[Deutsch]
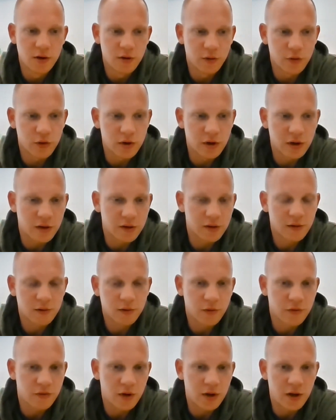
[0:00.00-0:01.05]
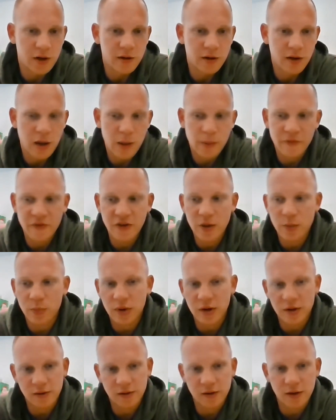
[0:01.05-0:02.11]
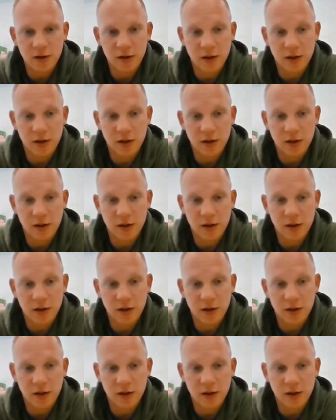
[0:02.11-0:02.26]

durch einen katastrophalen Abwehrpatzer